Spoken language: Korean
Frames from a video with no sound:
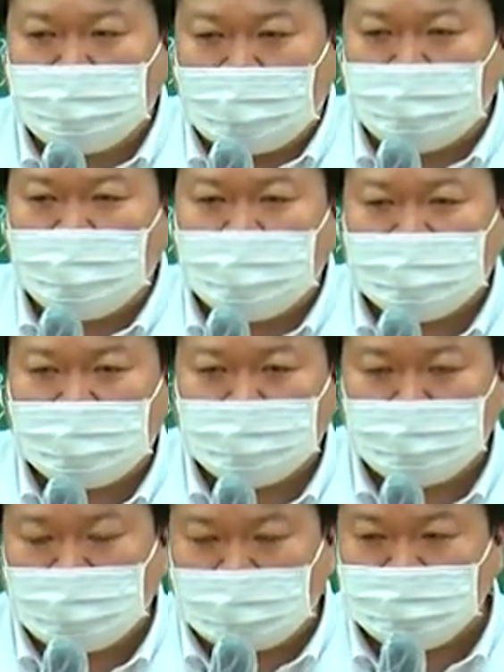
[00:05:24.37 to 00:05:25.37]

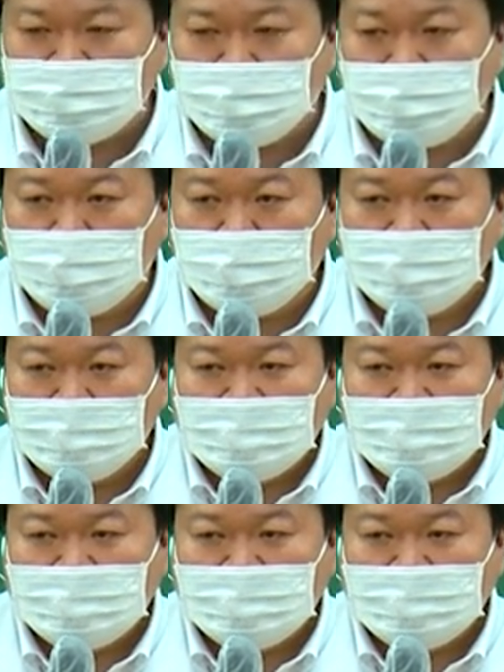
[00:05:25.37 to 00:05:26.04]
매매했다고 하시고